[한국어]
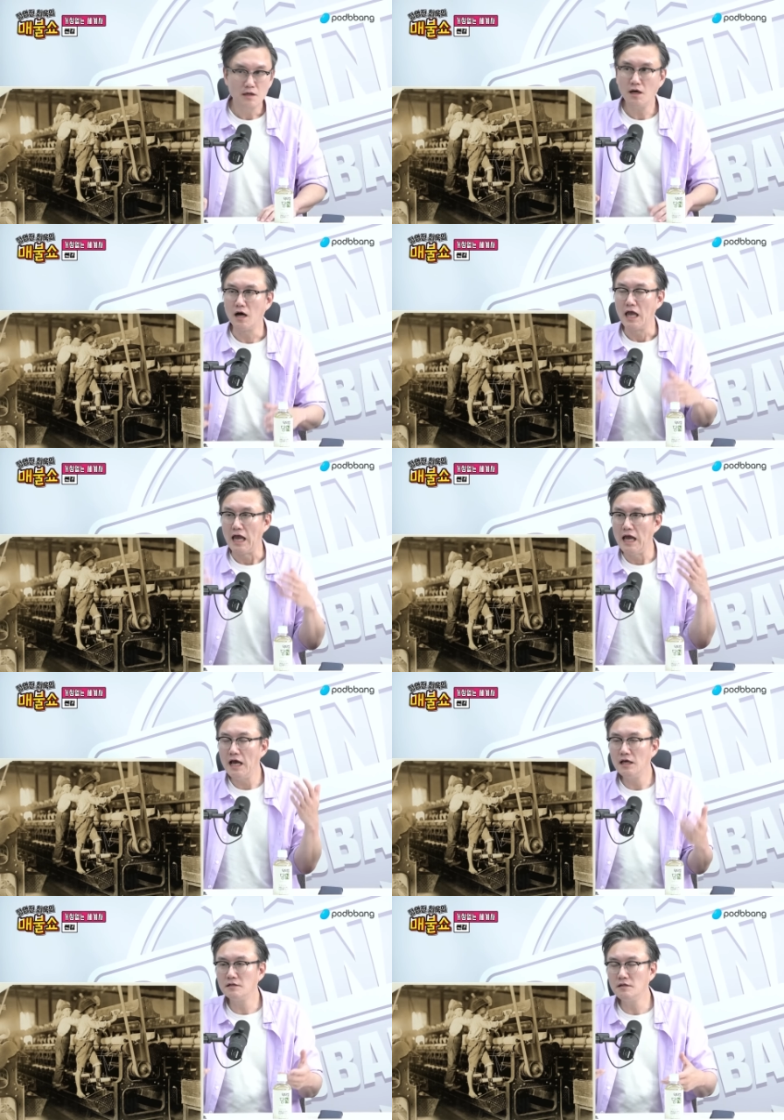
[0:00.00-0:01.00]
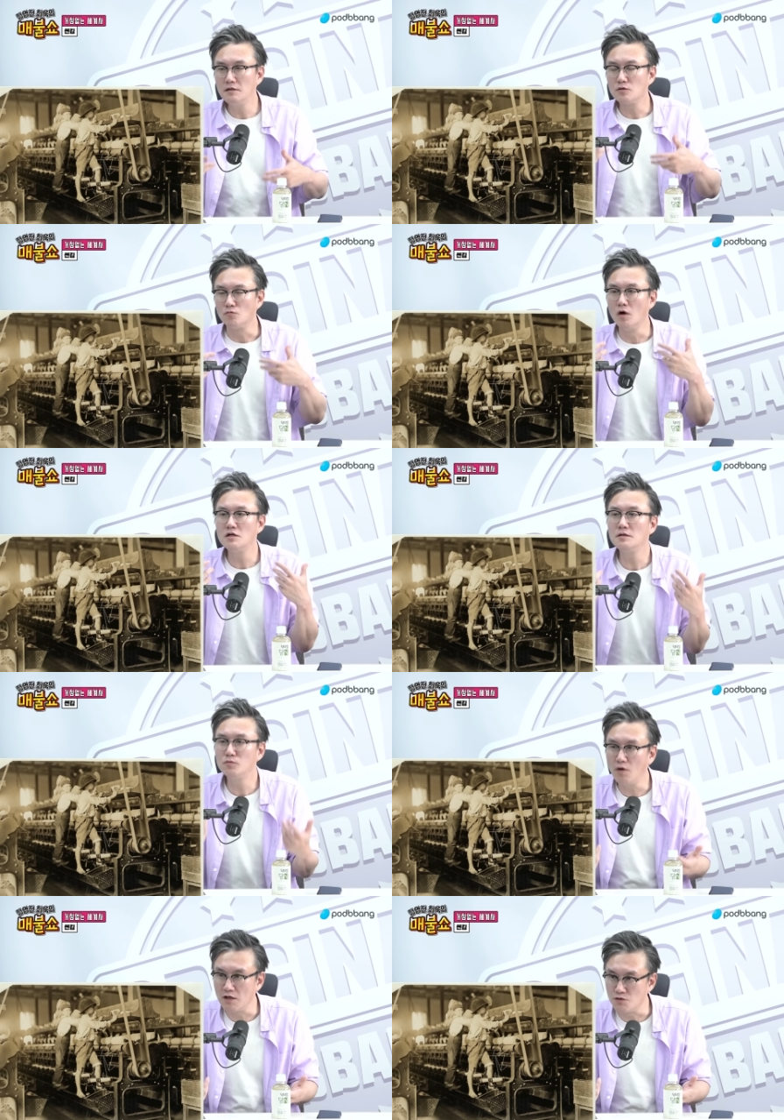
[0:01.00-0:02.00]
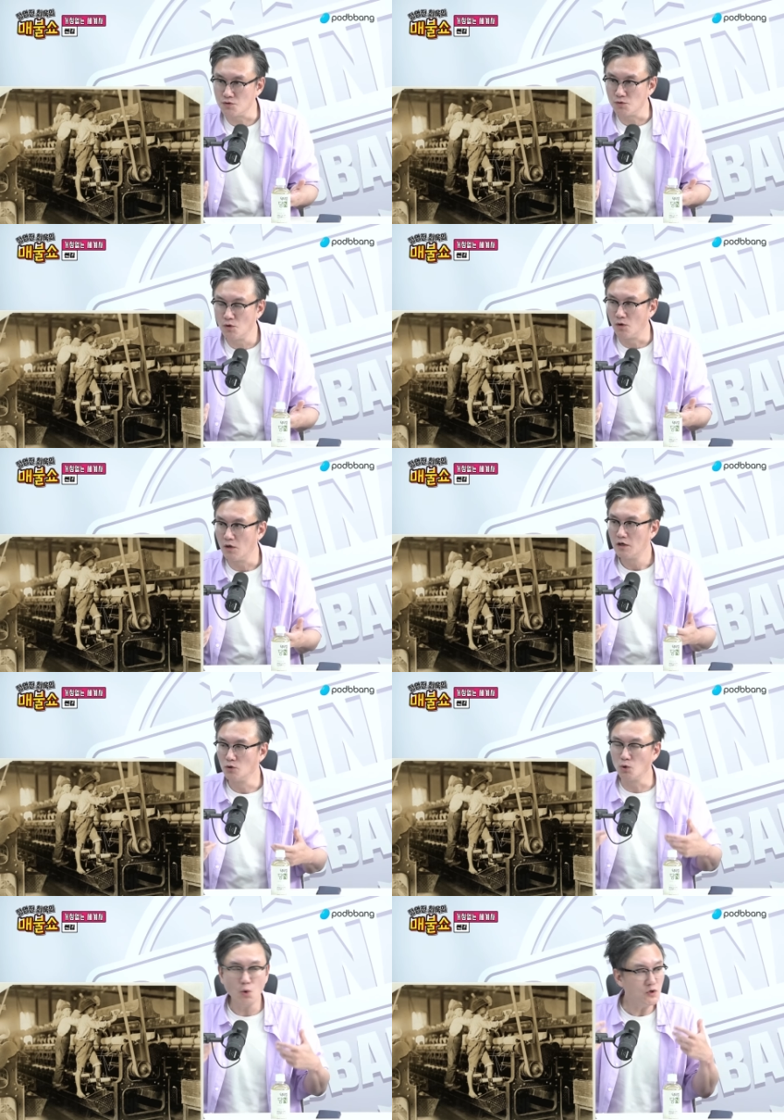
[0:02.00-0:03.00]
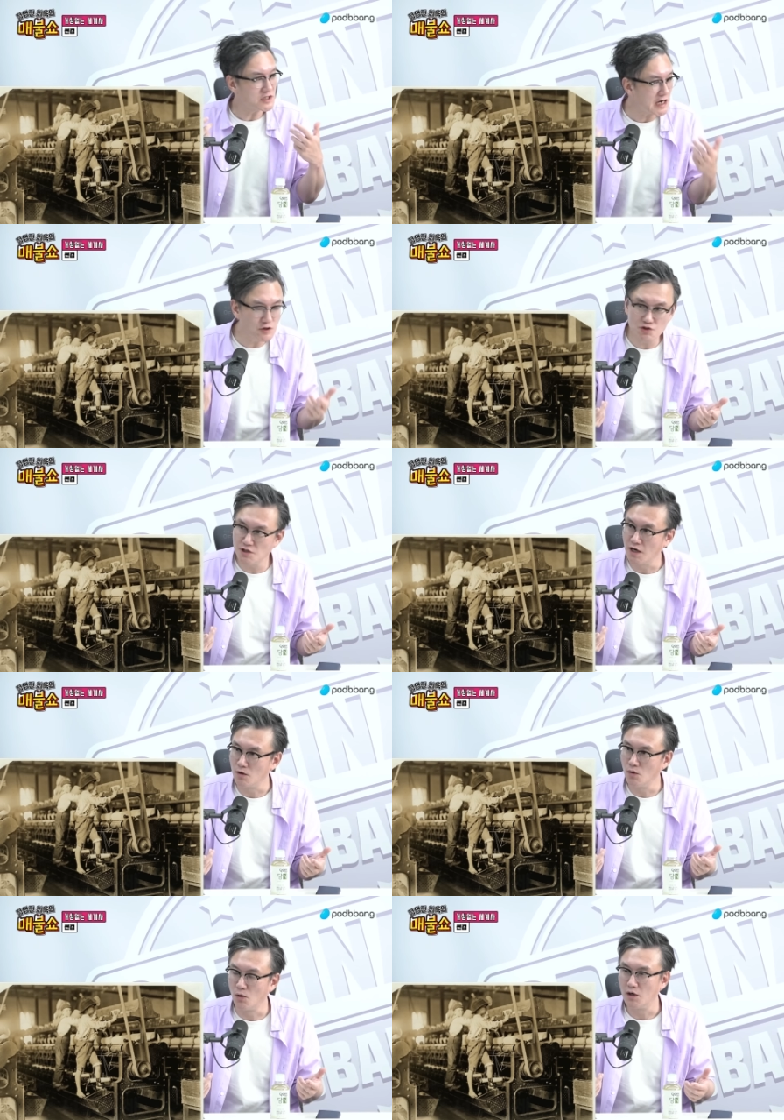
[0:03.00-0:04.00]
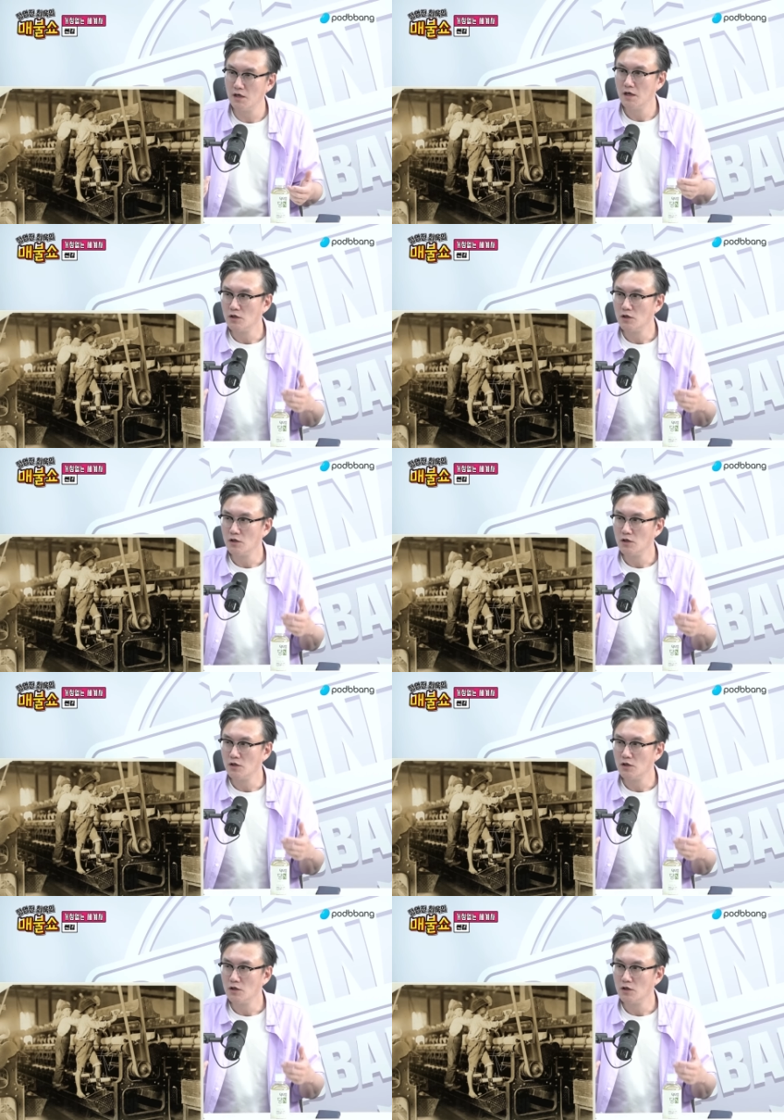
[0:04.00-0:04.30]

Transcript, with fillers: 그러니까 애들 월급도 안 주고 노동 착취하고